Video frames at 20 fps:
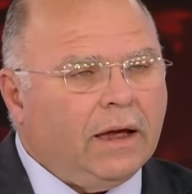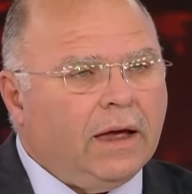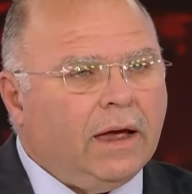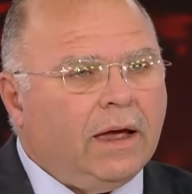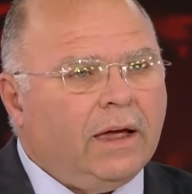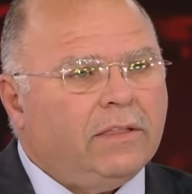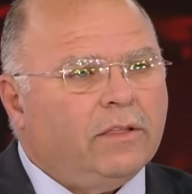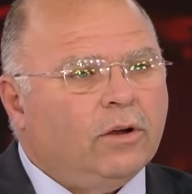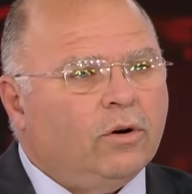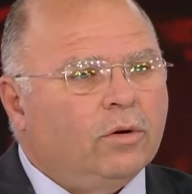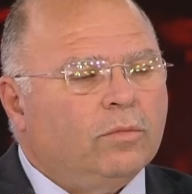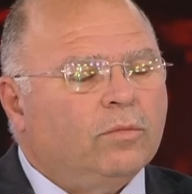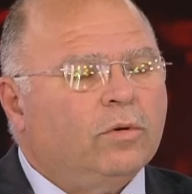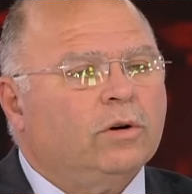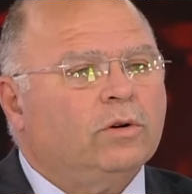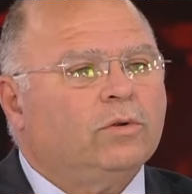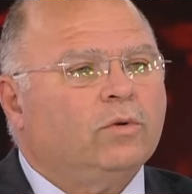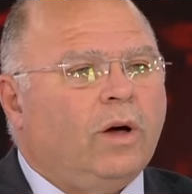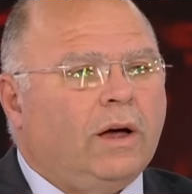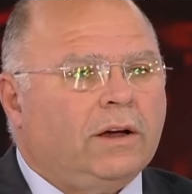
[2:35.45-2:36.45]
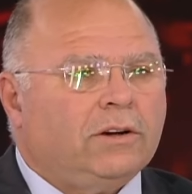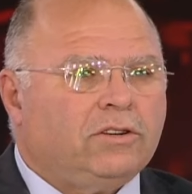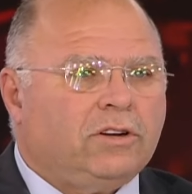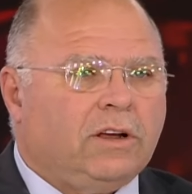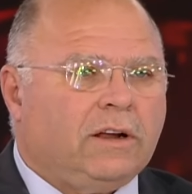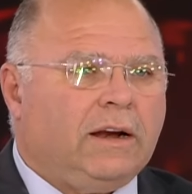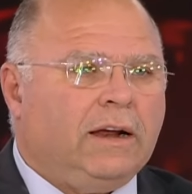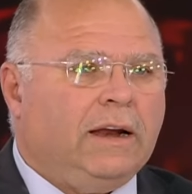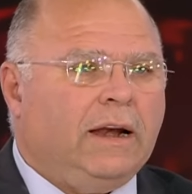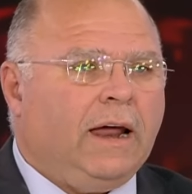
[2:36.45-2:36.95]
هذه الأمور
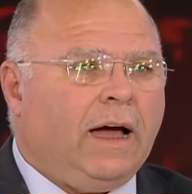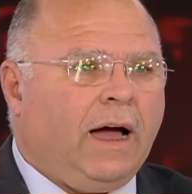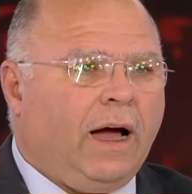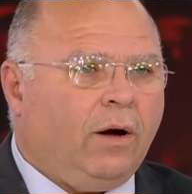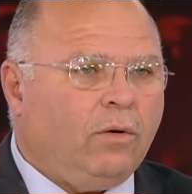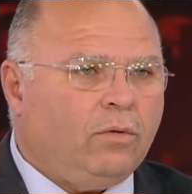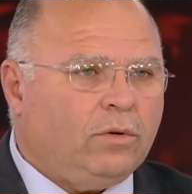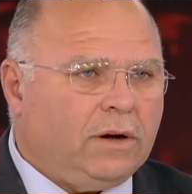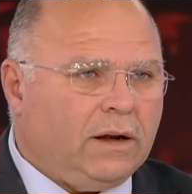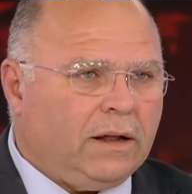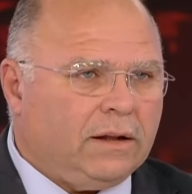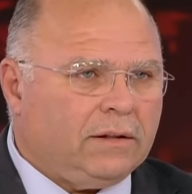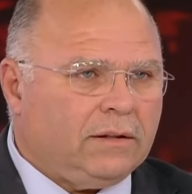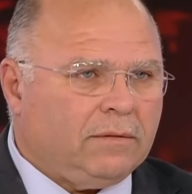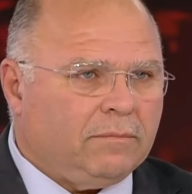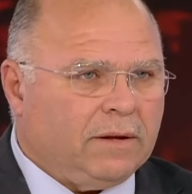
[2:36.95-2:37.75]
تؤشر إلى عودة